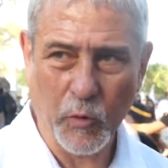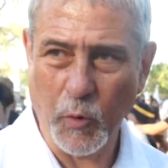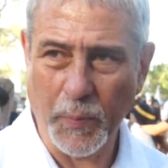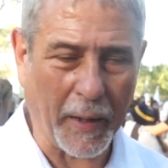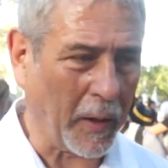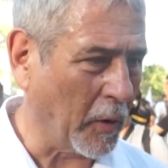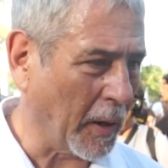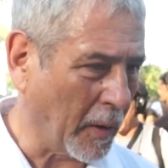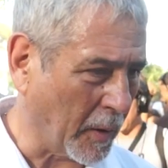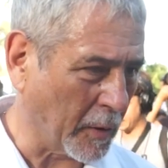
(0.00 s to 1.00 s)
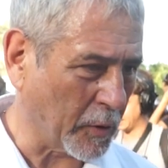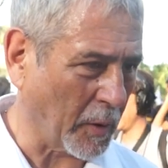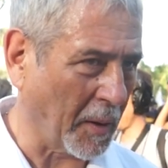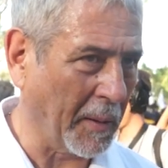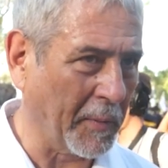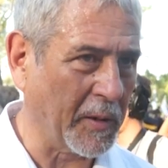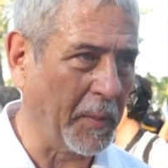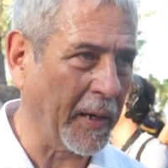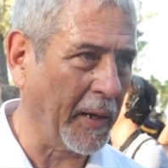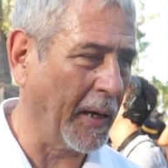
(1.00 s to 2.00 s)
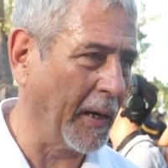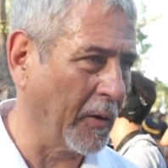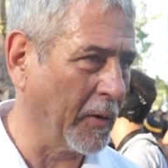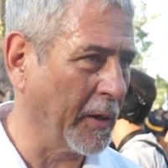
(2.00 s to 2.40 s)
superadora a lo que nosotros habíamos imaginado,